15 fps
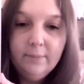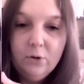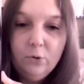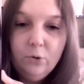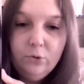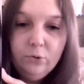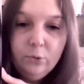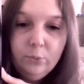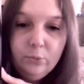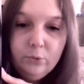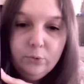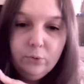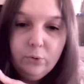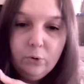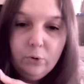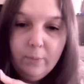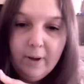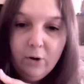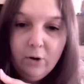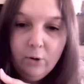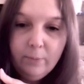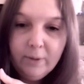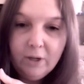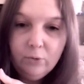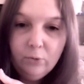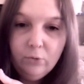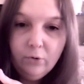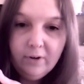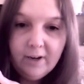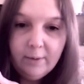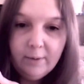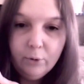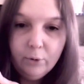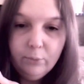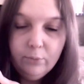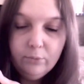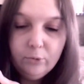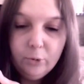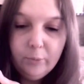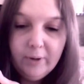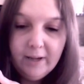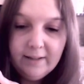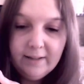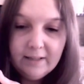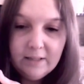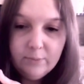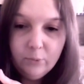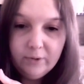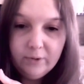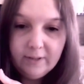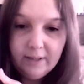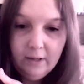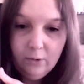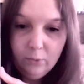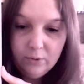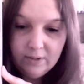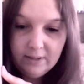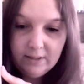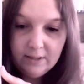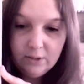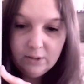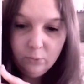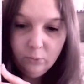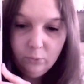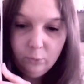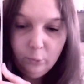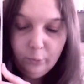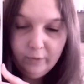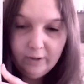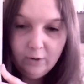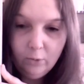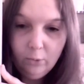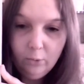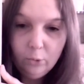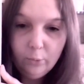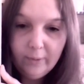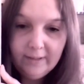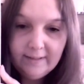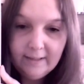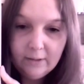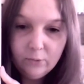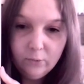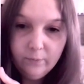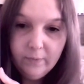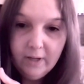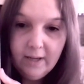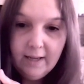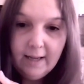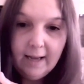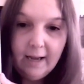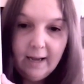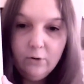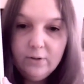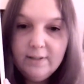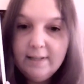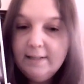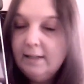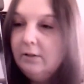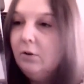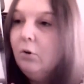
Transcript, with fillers: le tome 2, Le marin perdu dans la brume, de Béatrice Beautet, aux éditions Nouvel Angle Matago. Alors ça, c'est un